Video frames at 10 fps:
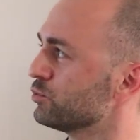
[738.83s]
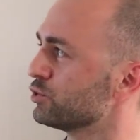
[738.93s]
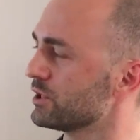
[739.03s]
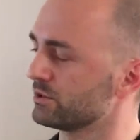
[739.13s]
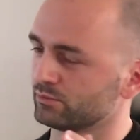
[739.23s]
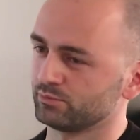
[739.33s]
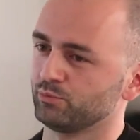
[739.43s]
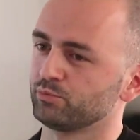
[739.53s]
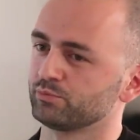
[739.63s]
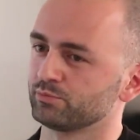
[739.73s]
уже
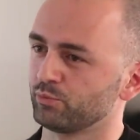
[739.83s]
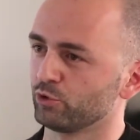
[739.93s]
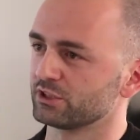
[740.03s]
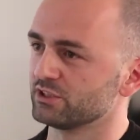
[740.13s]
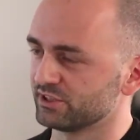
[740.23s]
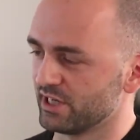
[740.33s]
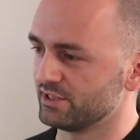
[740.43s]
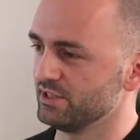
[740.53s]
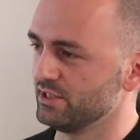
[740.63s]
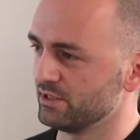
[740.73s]
после
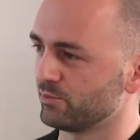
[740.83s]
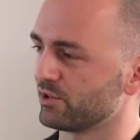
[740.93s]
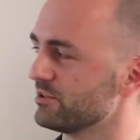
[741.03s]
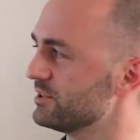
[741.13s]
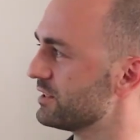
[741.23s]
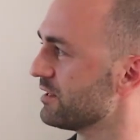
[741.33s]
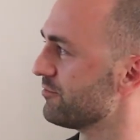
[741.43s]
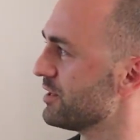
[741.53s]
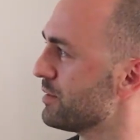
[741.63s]
зайти и проводить там